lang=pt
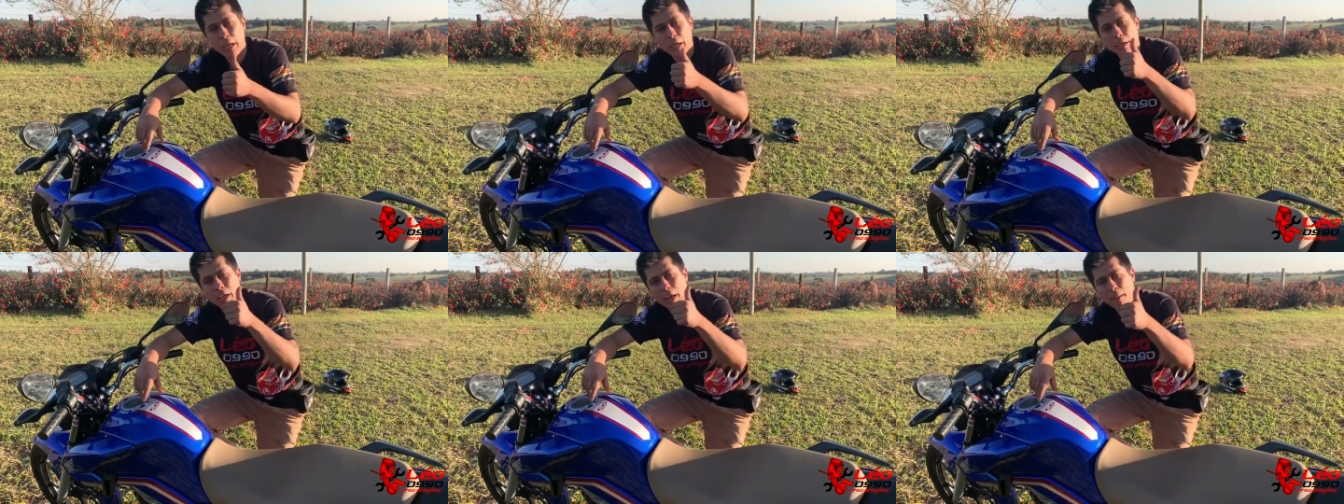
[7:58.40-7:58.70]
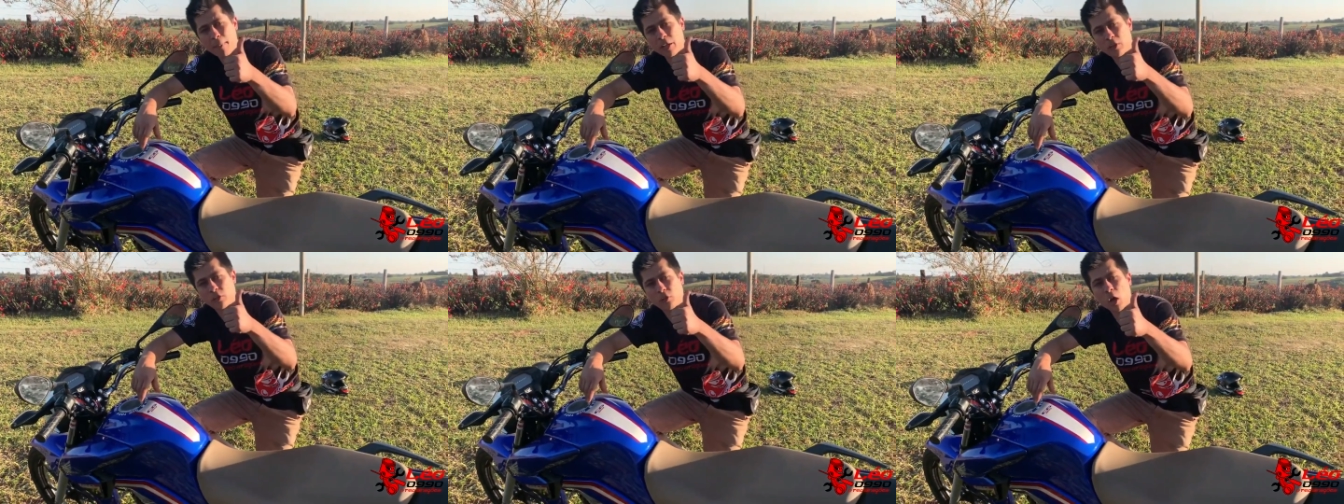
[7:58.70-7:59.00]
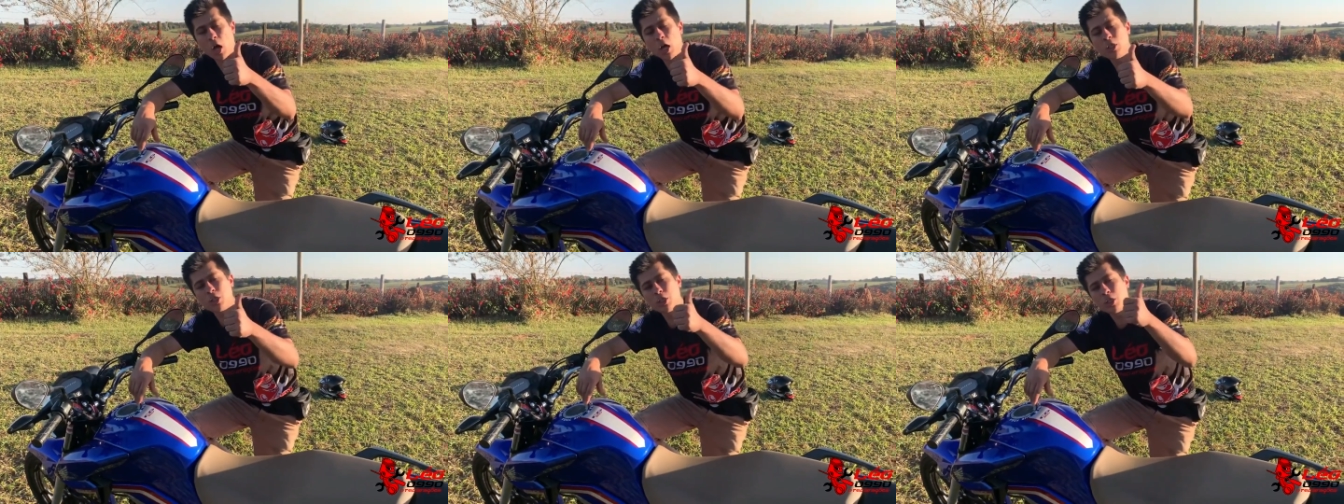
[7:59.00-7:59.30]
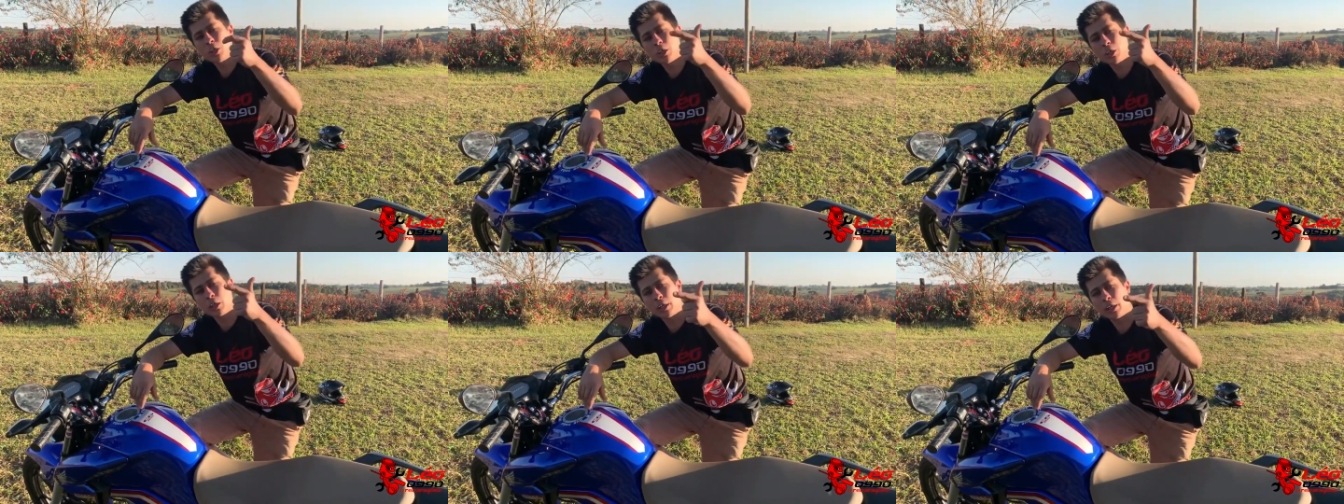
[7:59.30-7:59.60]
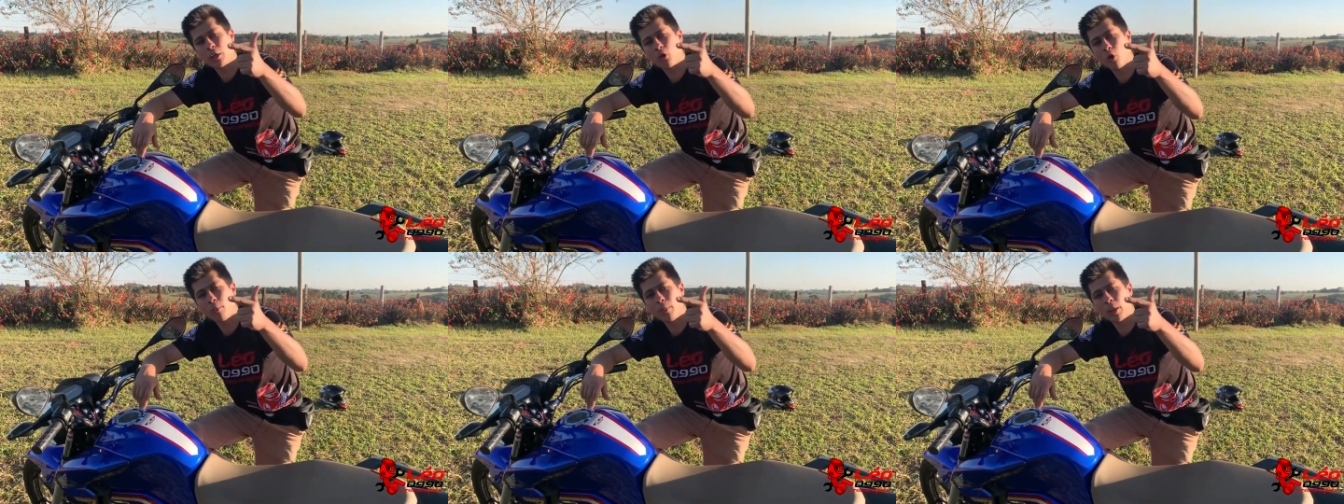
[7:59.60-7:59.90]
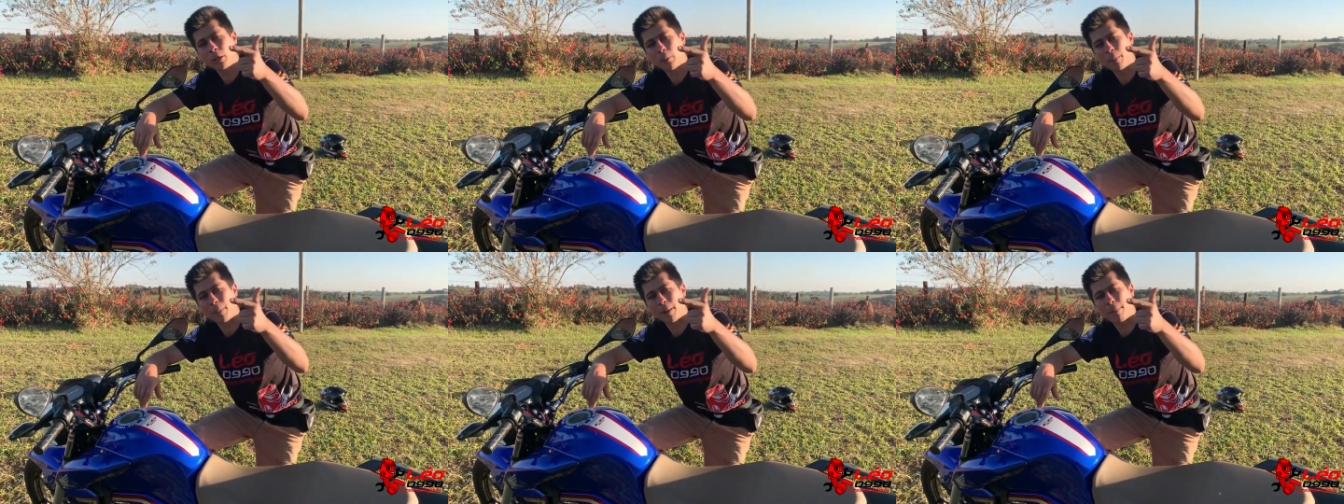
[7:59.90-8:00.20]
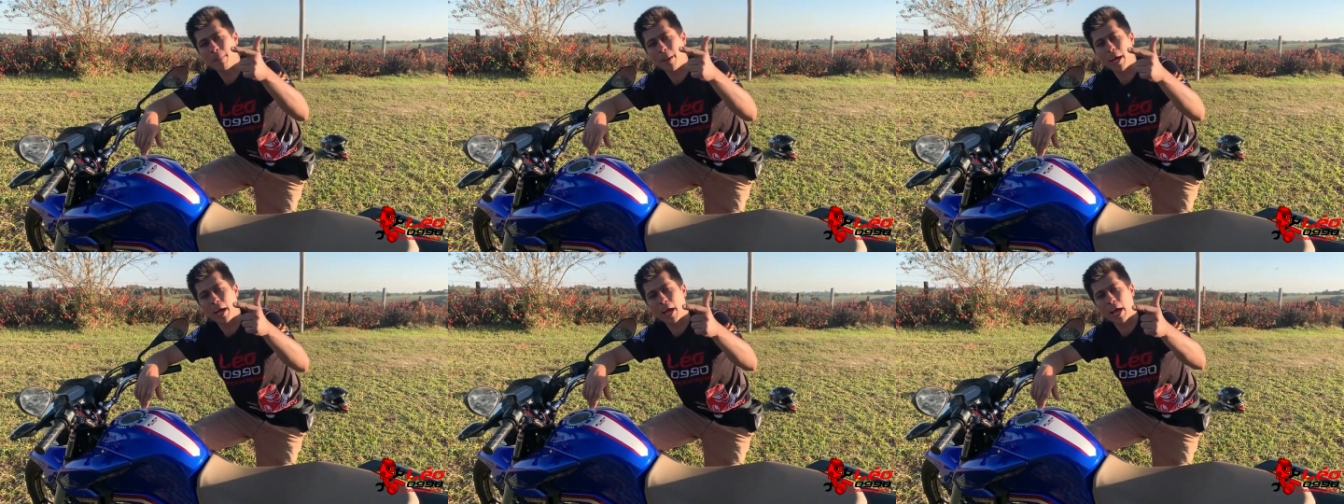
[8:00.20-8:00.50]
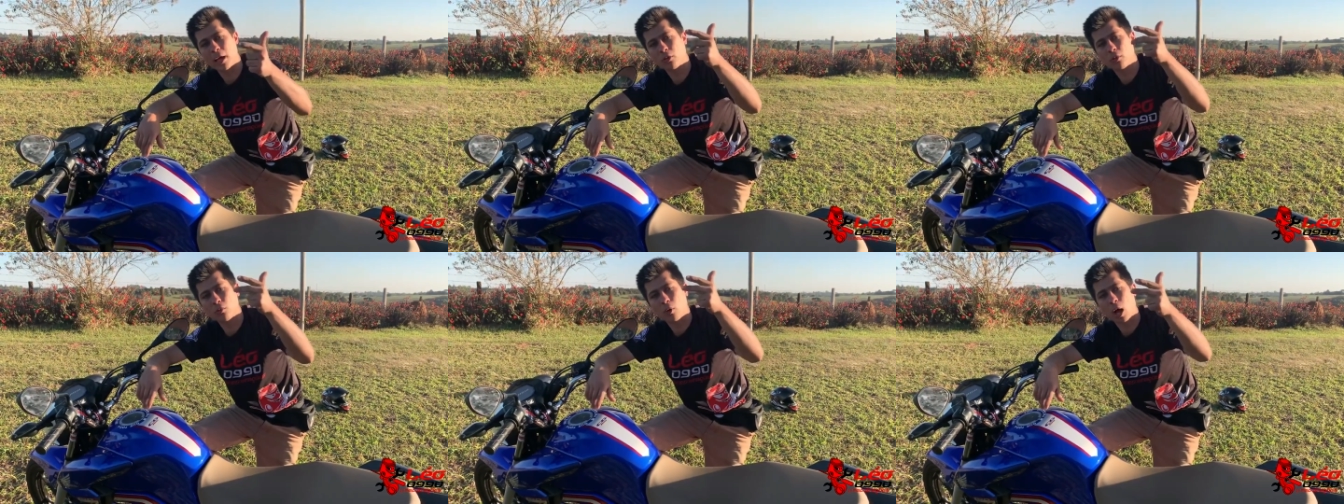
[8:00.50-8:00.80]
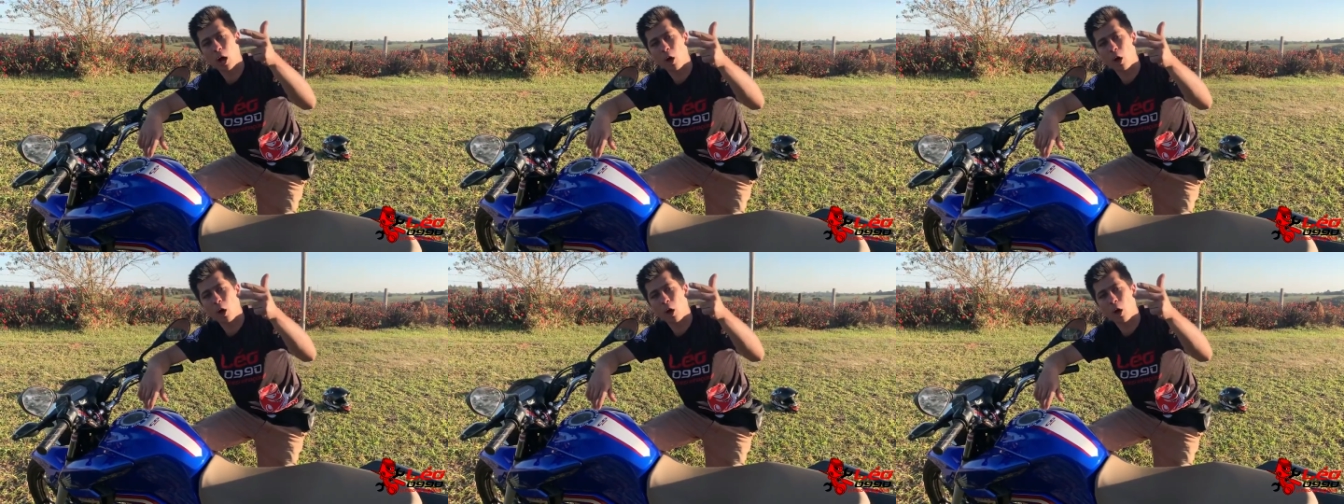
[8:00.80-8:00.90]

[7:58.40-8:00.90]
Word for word: Cabeçote e comando preparado,